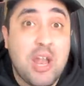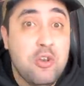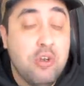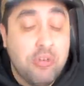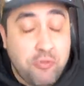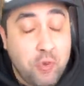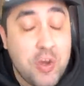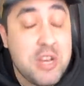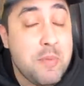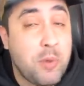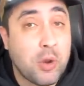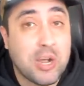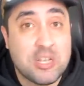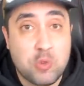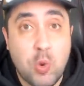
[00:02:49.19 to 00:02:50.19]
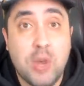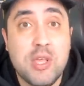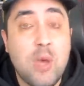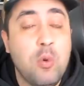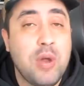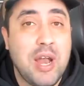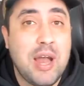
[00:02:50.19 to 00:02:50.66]
no fue ni por
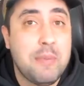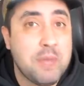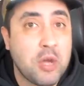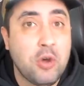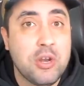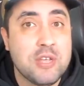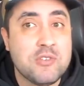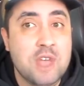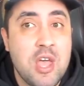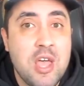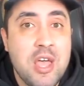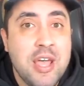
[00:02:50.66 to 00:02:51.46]
casualidad una de las mejores,